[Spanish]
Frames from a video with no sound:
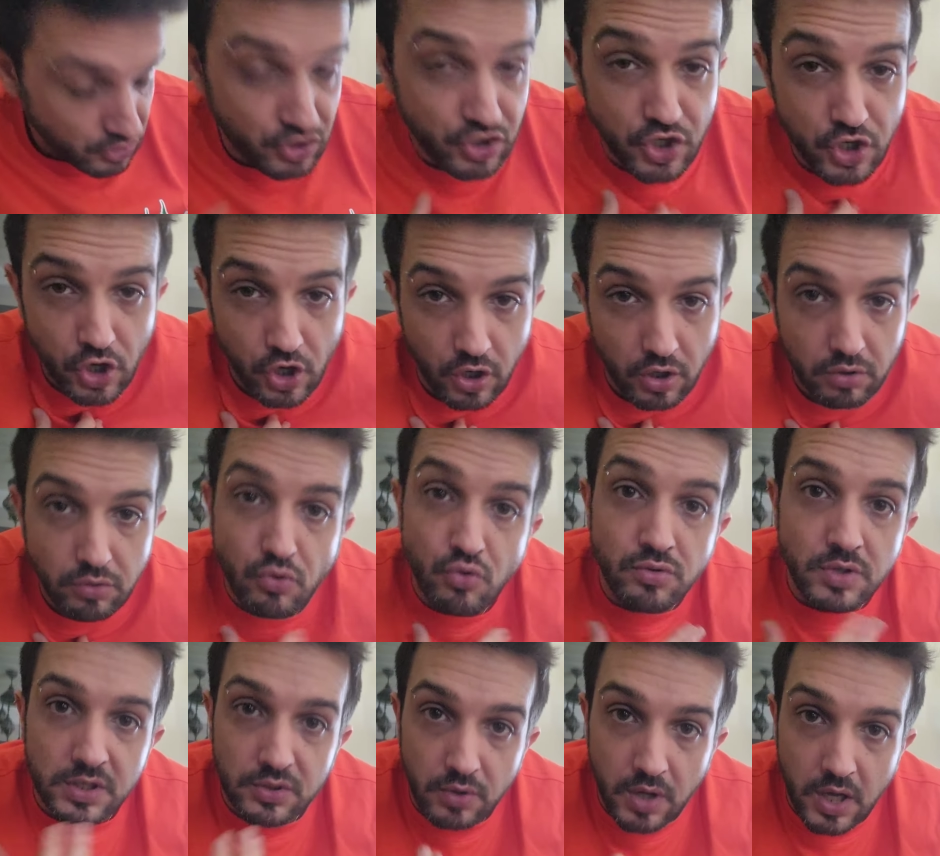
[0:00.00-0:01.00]
Yo,
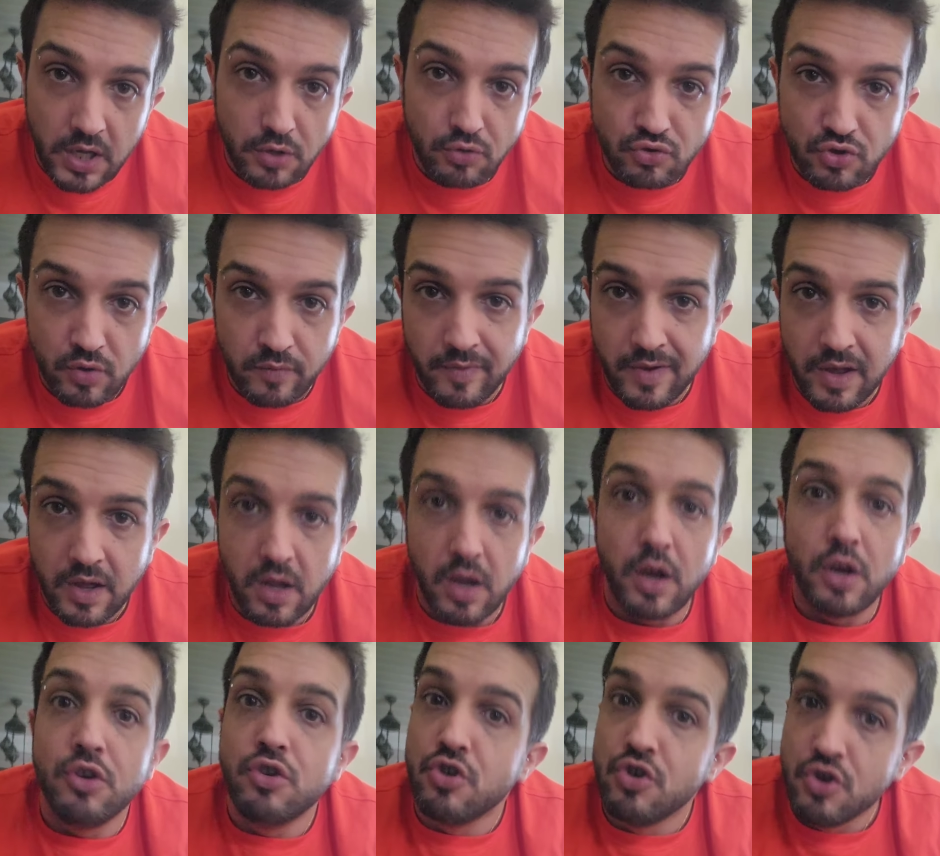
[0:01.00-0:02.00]
un tatuaje en un sofá,
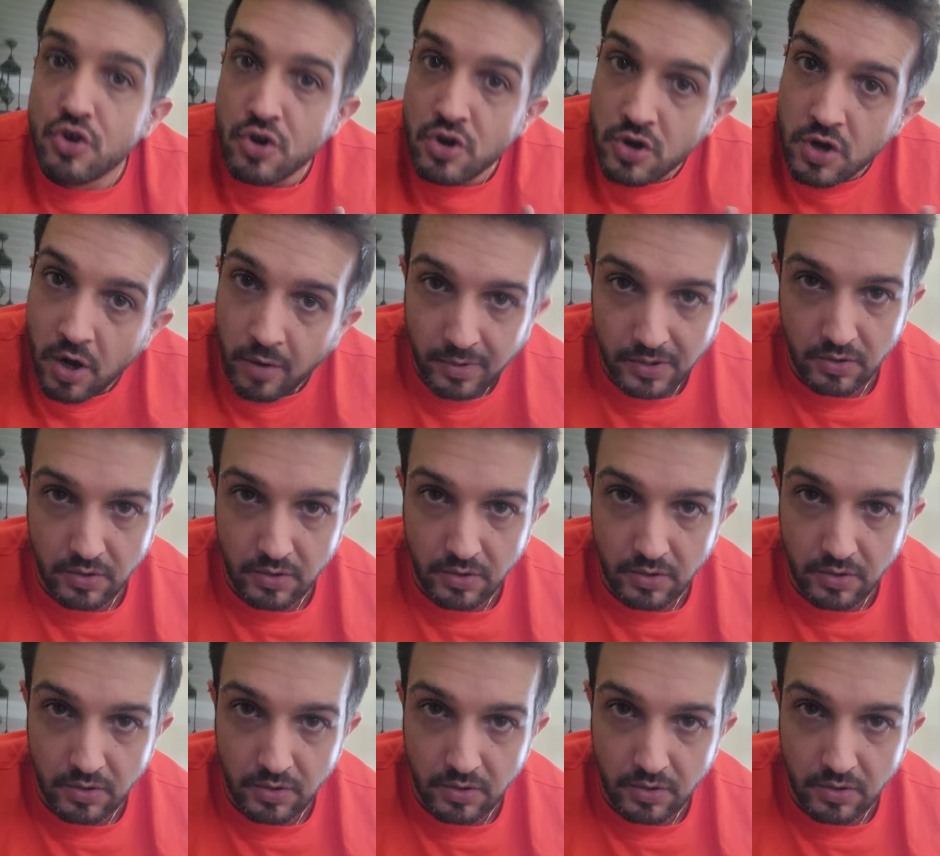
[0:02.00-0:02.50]
no